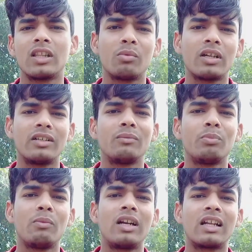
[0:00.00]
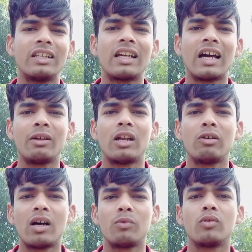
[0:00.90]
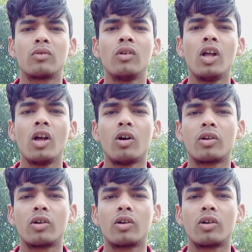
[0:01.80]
मतलब कि पेमेंट का दिखाने वाला हूँ आप लोगों को